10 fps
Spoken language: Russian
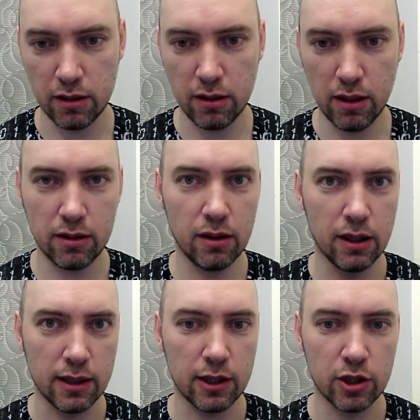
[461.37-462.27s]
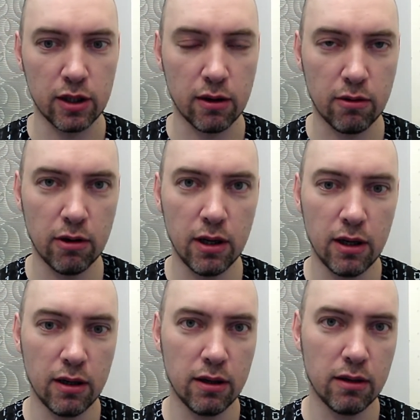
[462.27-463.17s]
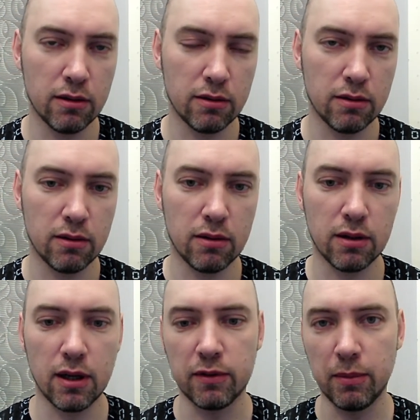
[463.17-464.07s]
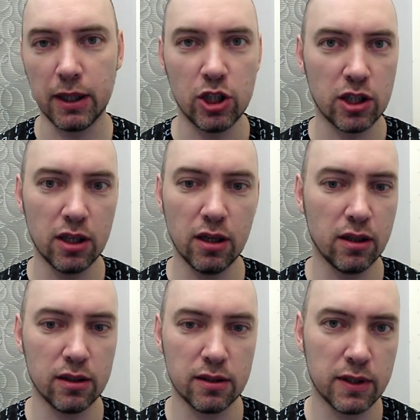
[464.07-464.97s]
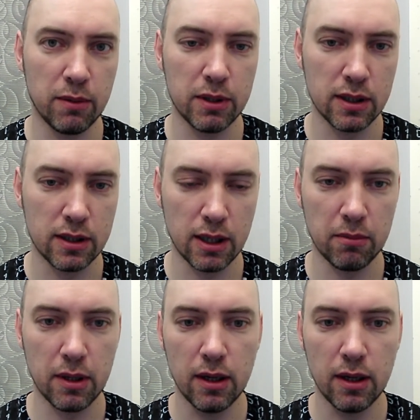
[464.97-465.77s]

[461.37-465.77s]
Это достаточно легко и а, автоматически делается всеми системами.